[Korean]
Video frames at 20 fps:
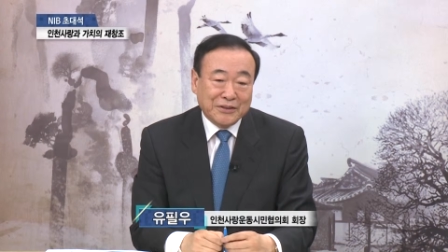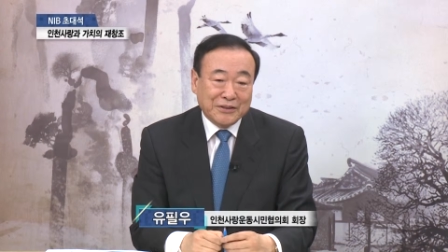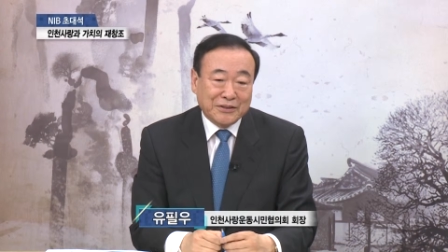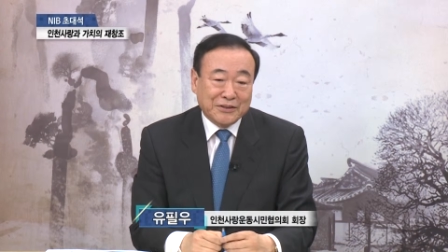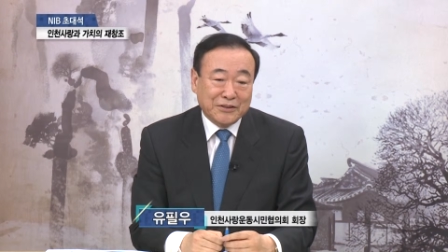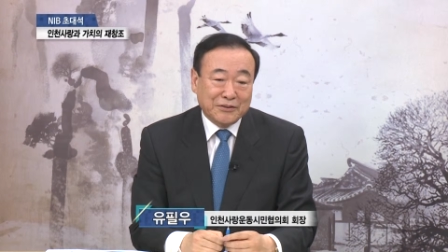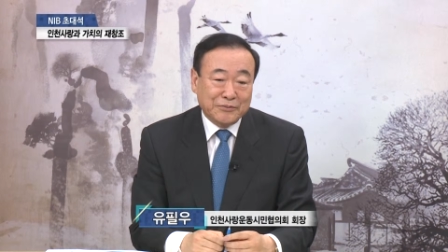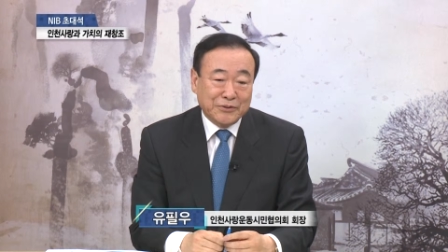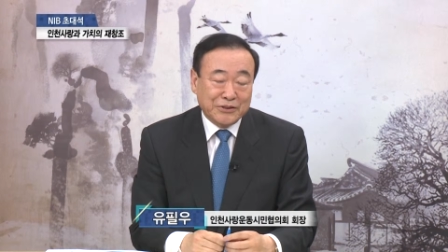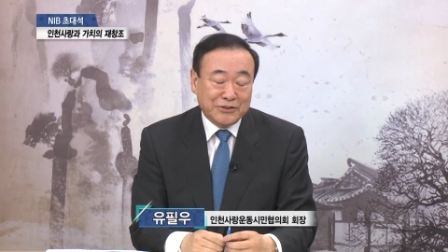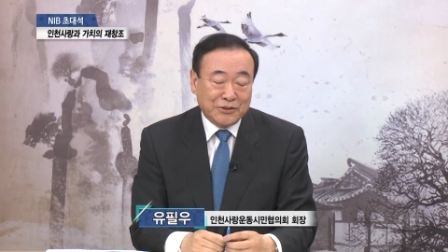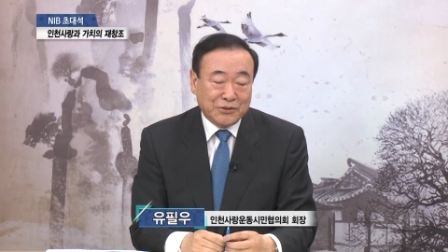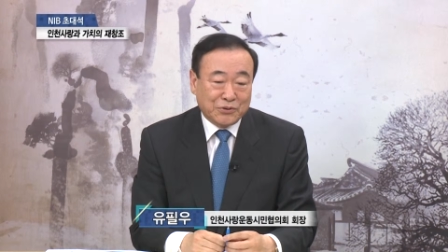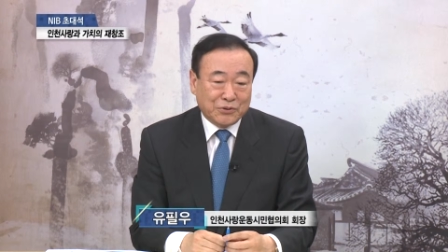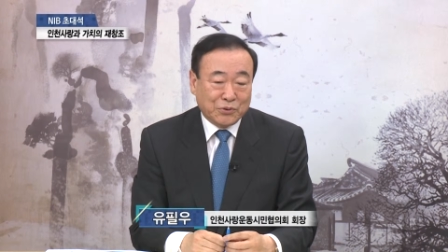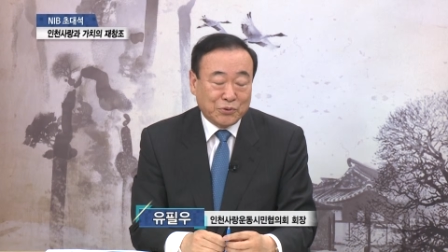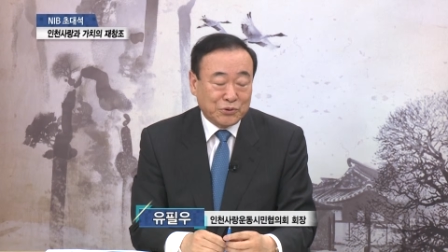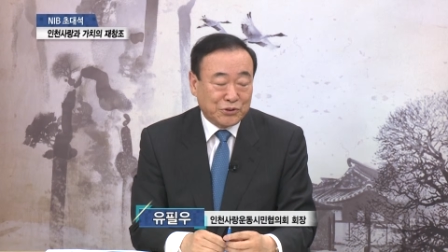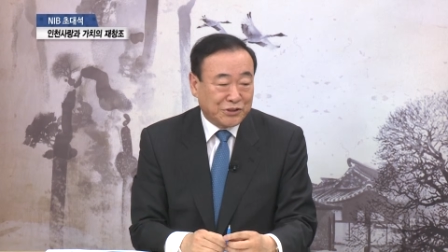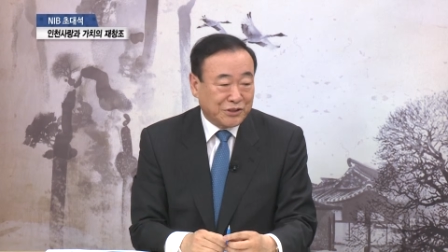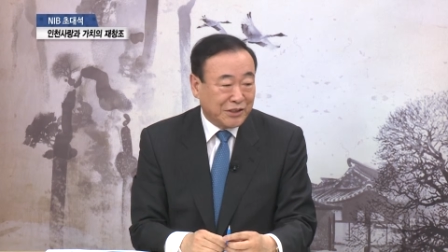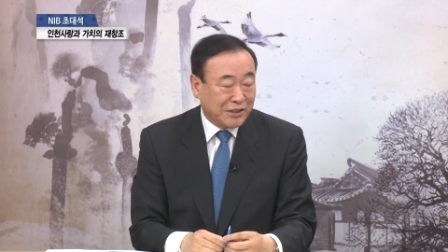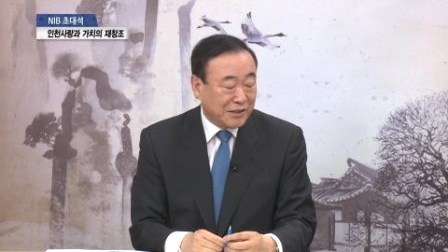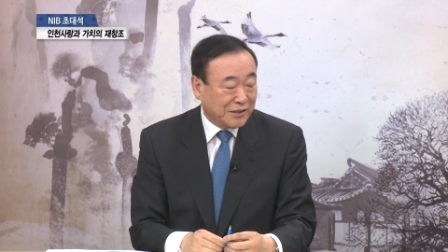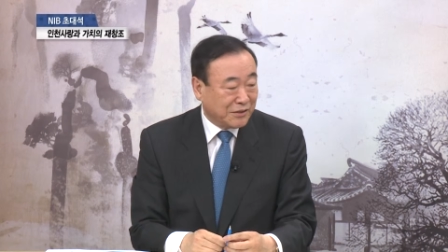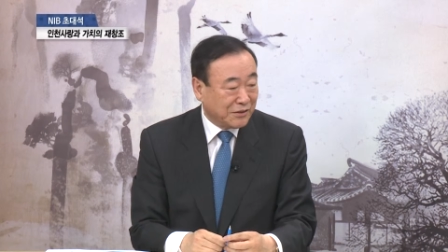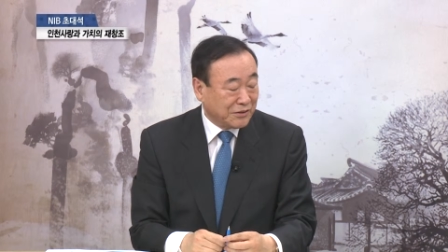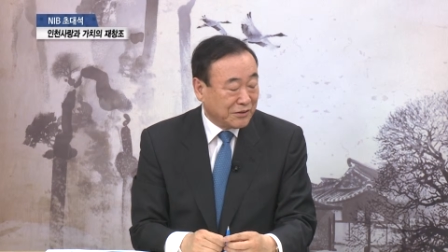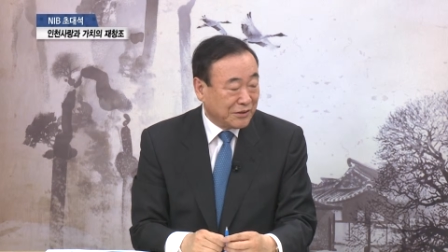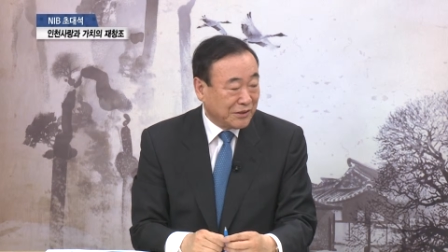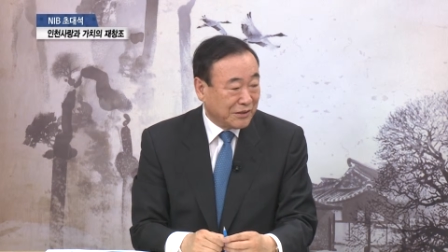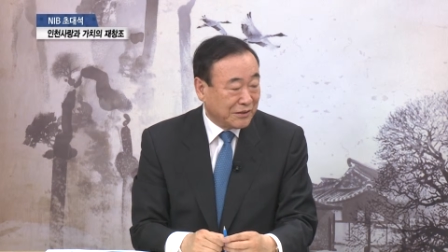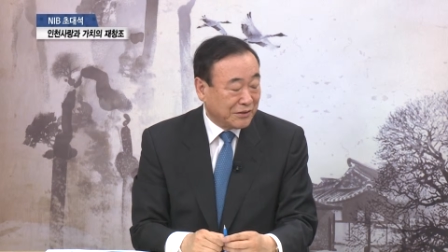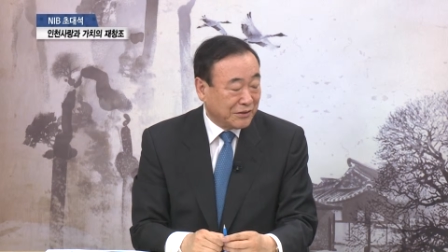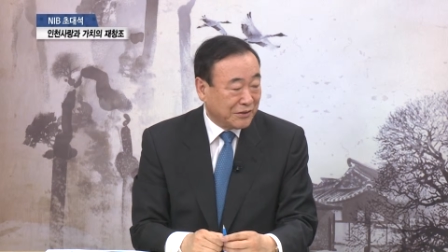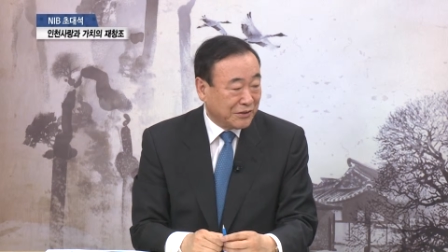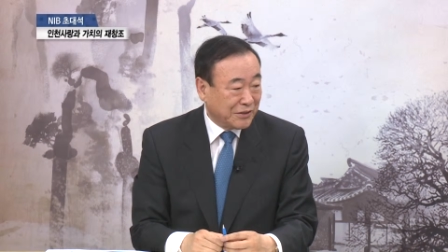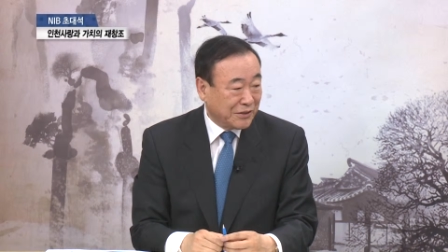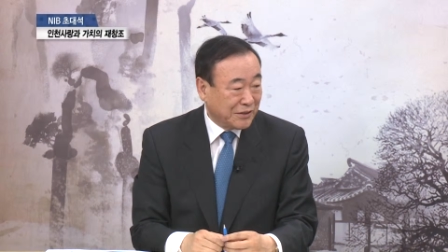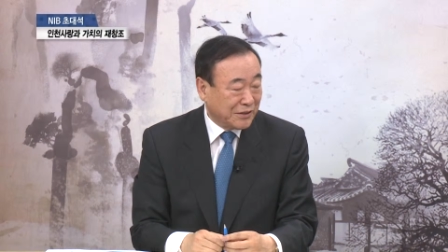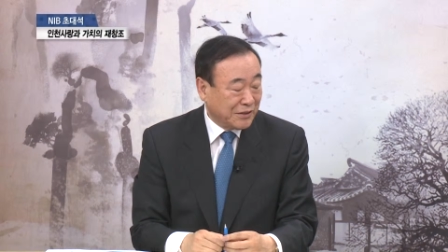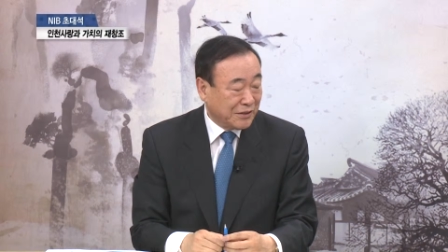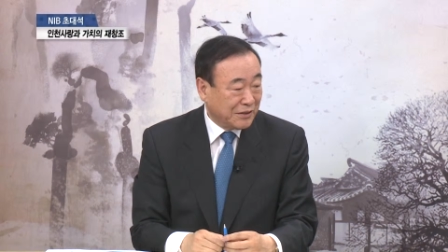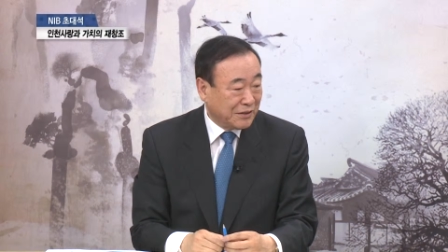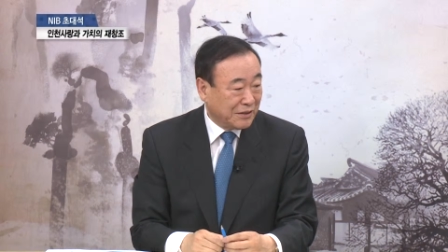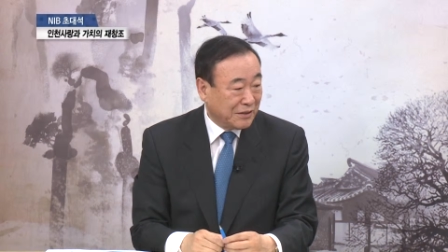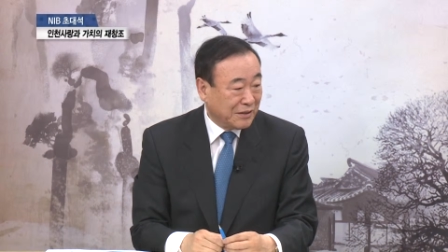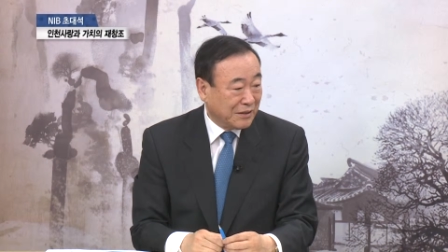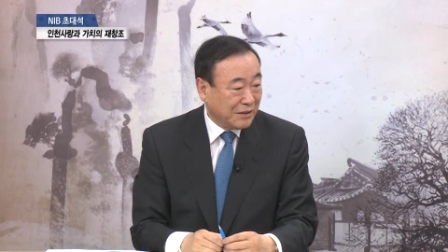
그러면서 도시의 경쟁력이